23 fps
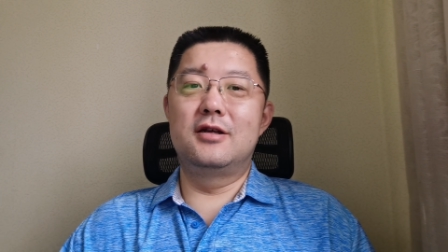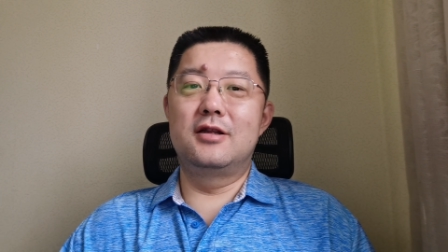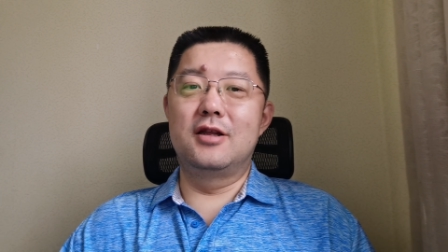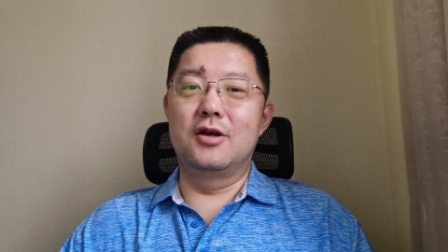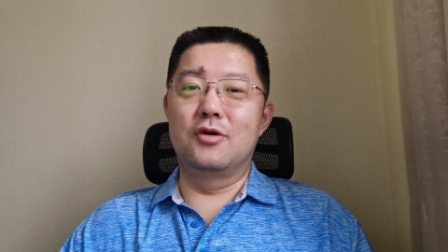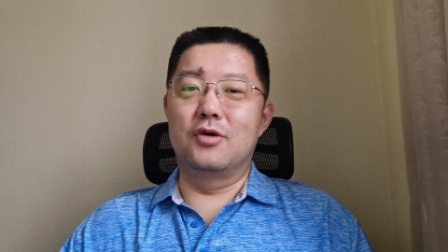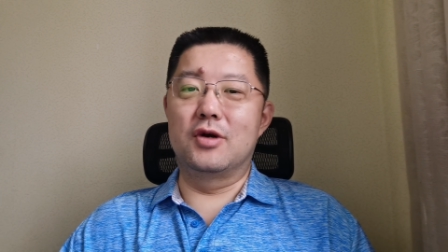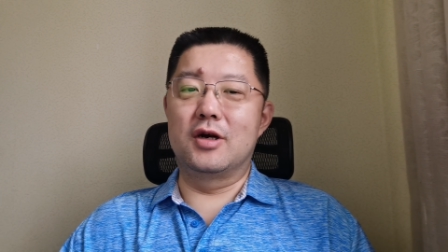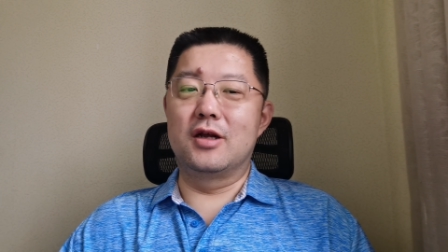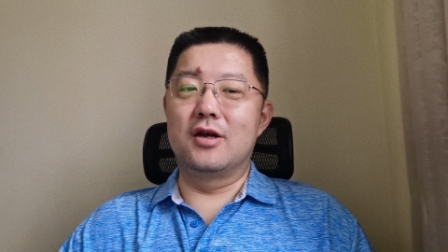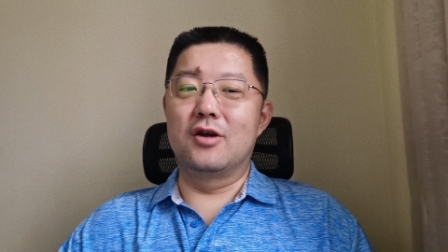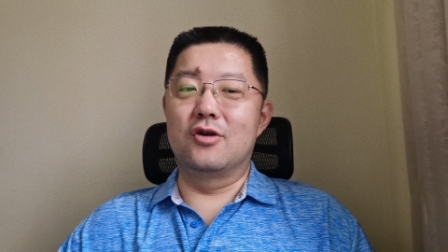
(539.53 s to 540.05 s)

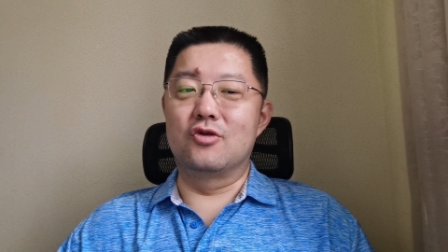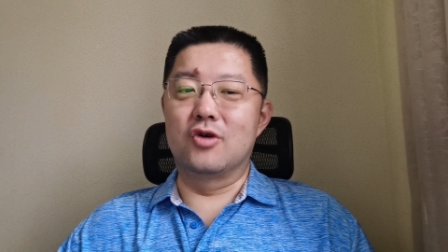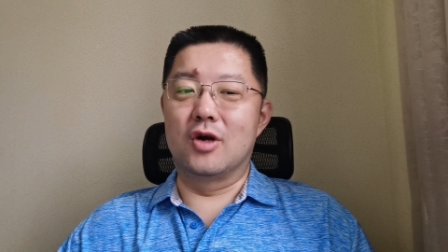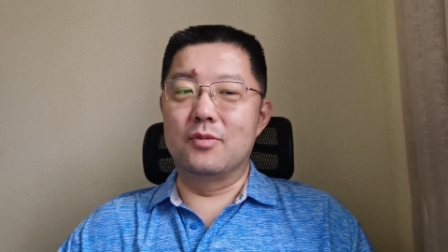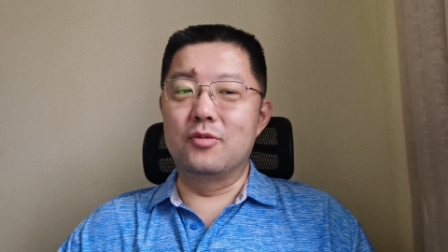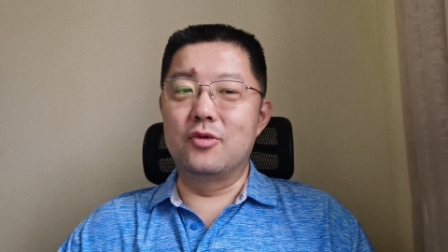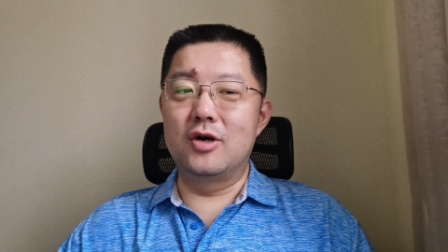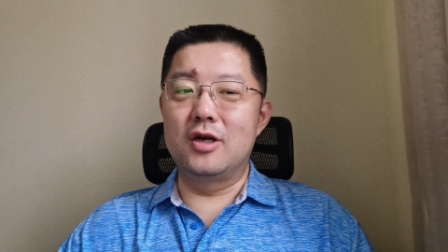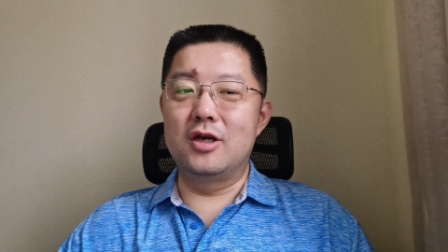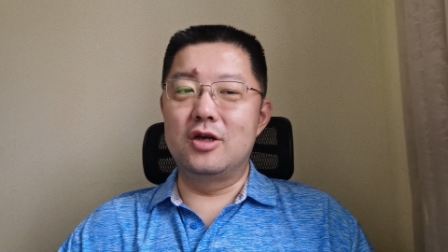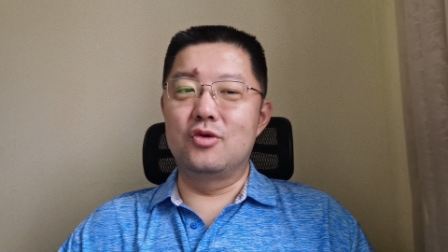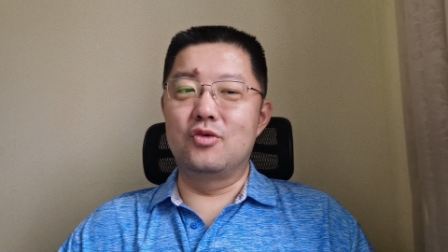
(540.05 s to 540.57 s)
那我这个
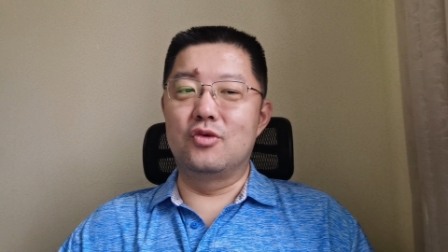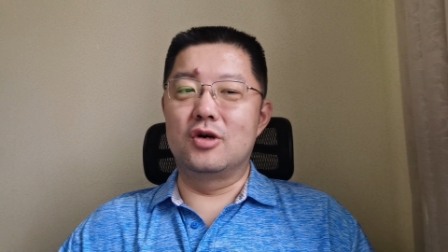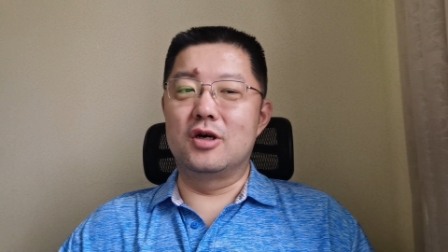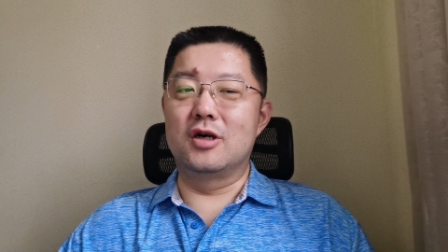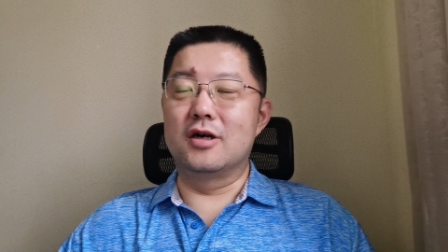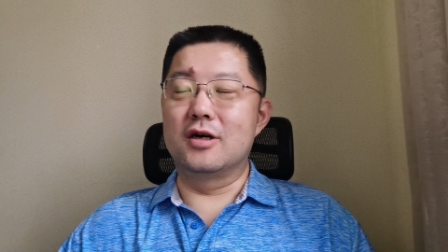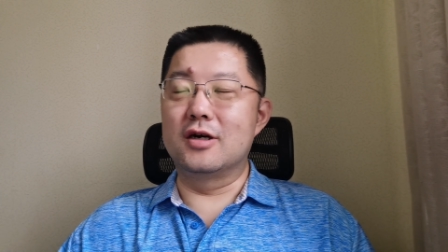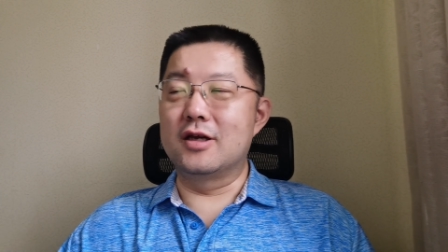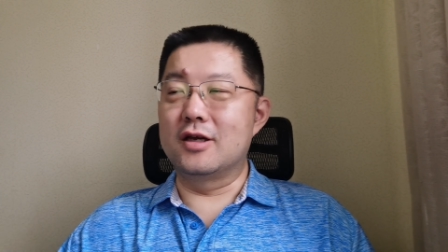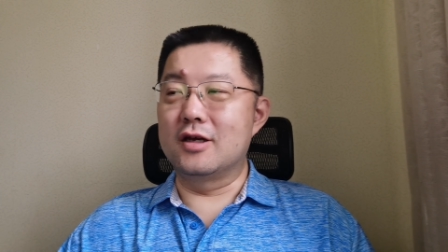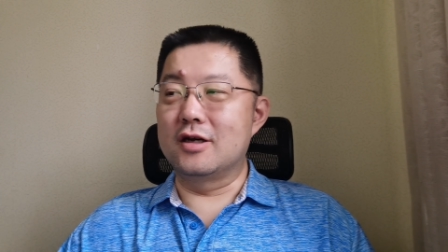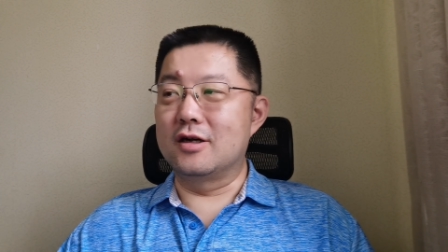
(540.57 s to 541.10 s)
传播力度
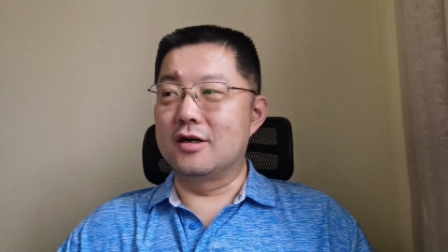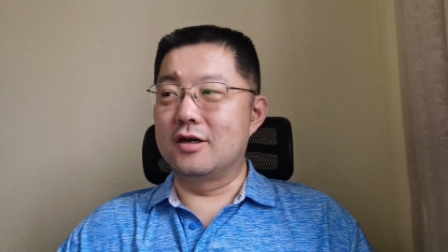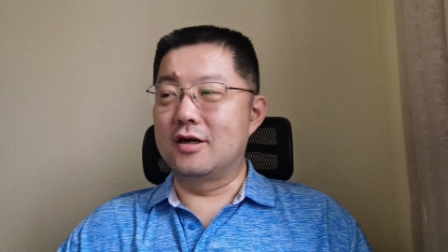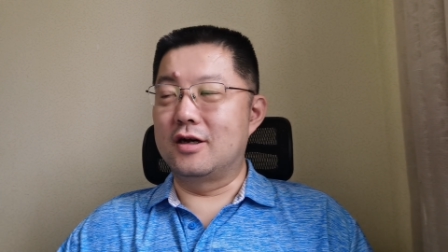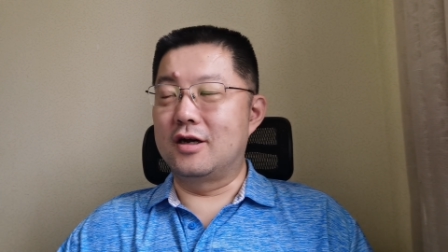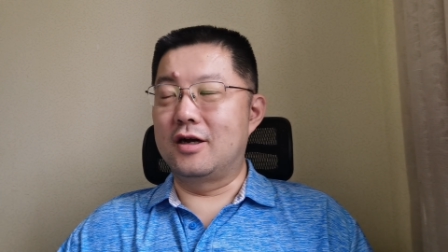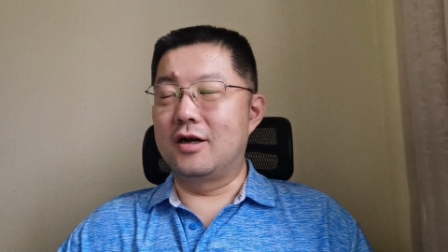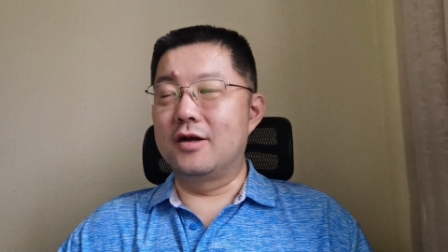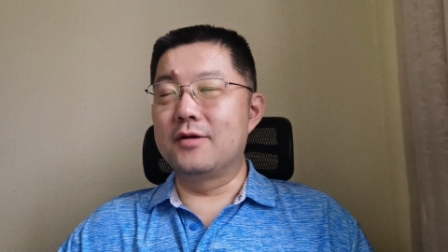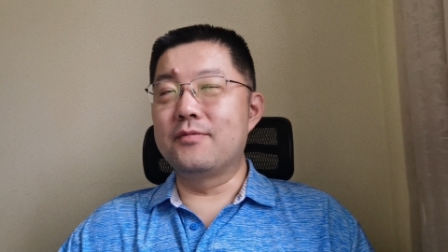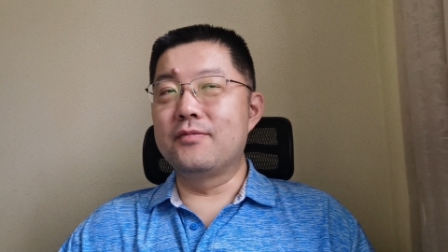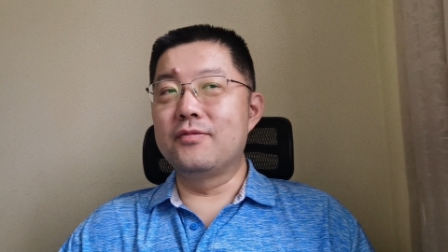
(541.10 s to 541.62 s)
和这
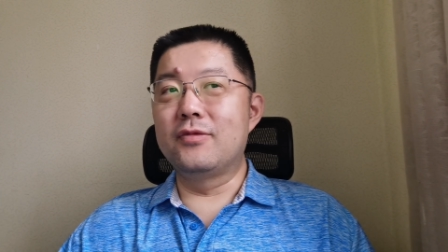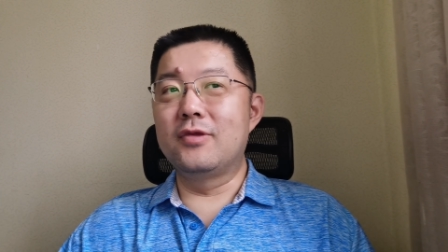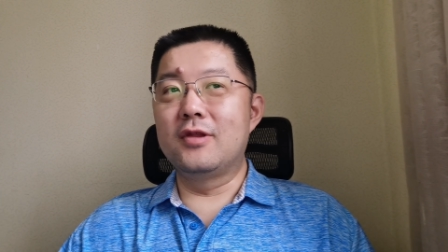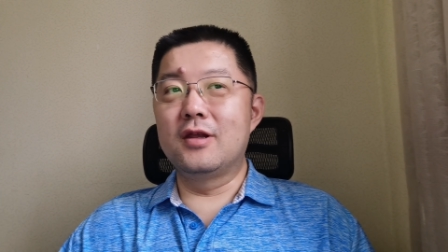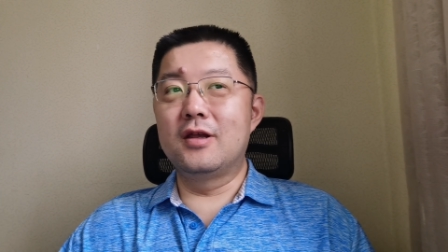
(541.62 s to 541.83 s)
个